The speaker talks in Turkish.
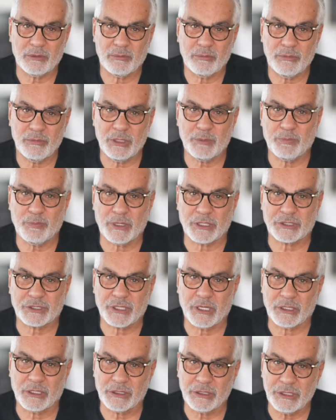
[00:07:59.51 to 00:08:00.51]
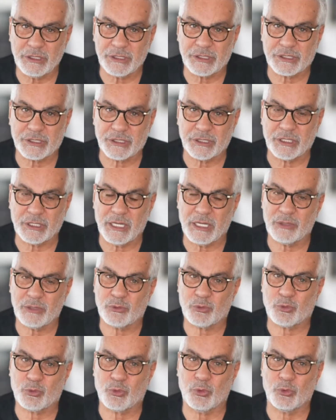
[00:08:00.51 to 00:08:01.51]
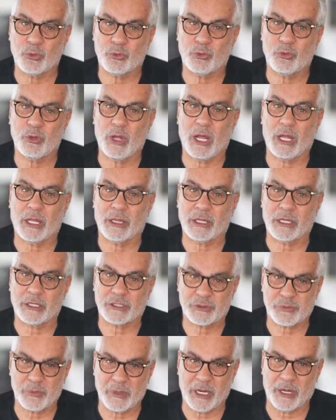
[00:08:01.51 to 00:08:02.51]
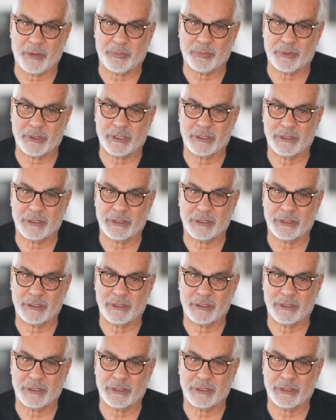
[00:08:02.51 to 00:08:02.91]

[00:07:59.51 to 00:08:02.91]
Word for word: MİT başkanlığı içinde sözlü anlaşma yaptı